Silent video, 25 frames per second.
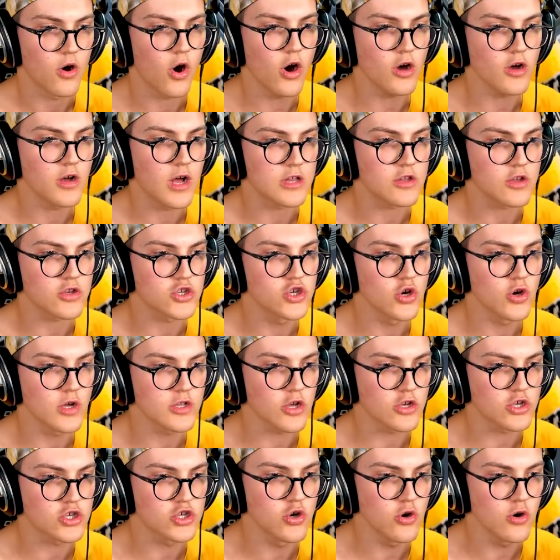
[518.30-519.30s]
Oh attention
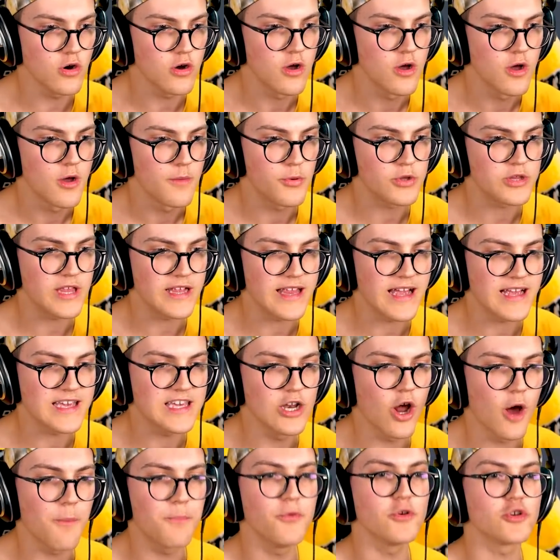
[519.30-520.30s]
attention Peut-être un
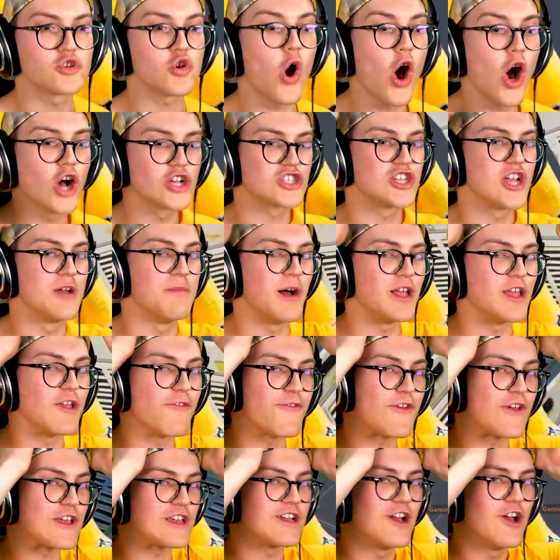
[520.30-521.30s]
kill en plus Oh c'est
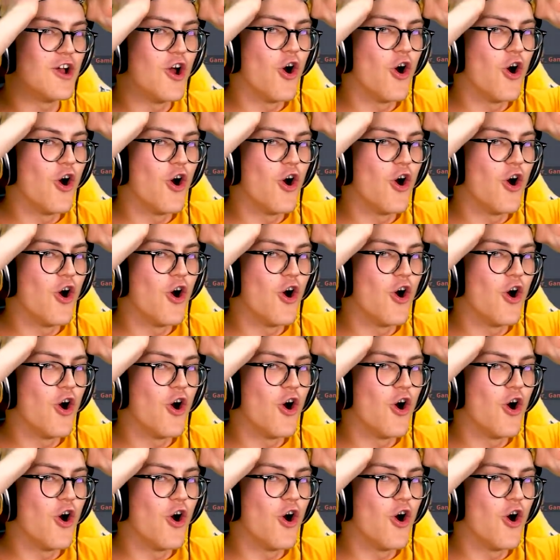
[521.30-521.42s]
magnifique